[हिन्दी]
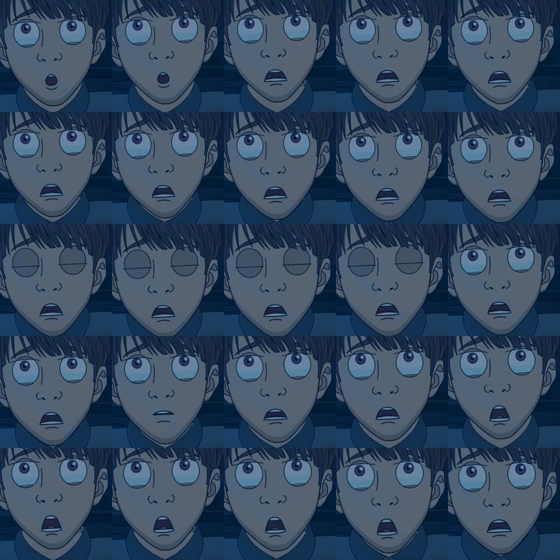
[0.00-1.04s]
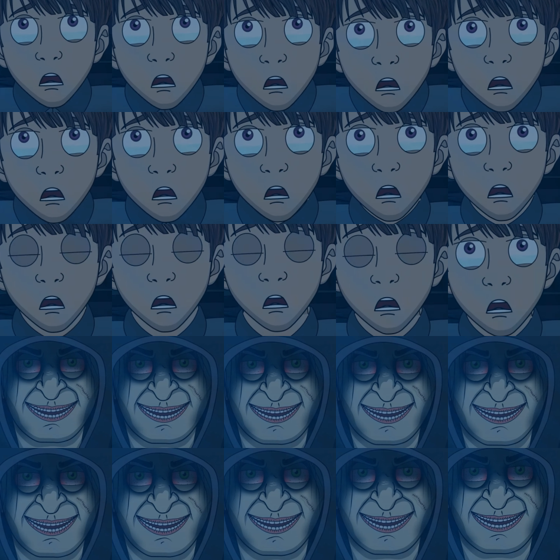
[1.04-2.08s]
क्या क्या क्या
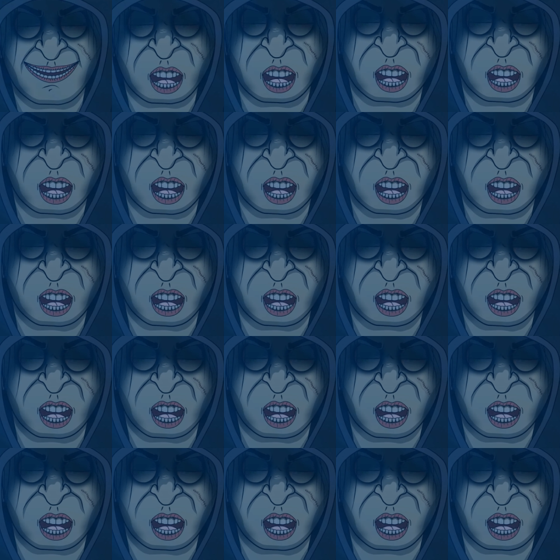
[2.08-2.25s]
अब